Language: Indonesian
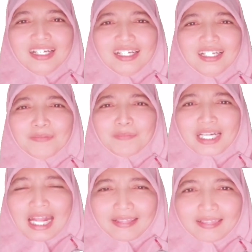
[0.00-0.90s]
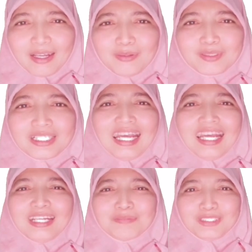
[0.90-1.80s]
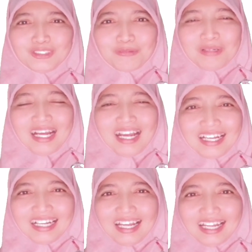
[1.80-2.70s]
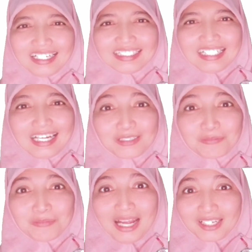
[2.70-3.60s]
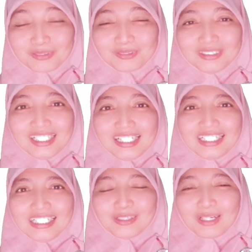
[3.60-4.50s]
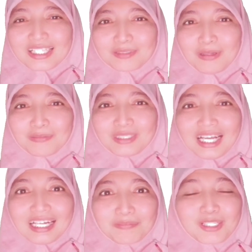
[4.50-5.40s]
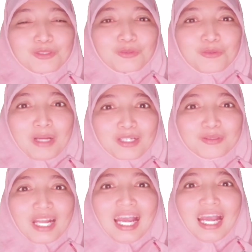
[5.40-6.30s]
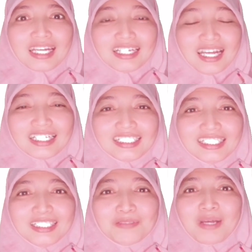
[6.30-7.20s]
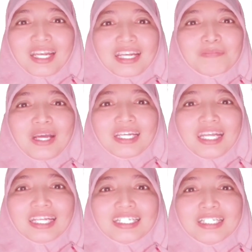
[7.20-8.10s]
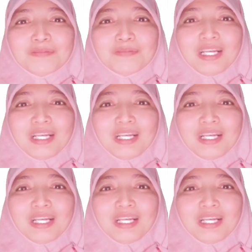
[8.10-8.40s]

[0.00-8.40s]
uh, merantau dan mencoba hal-hal yang baru. Itulah sebabnya kenapa suku Madura ada di mana-mana di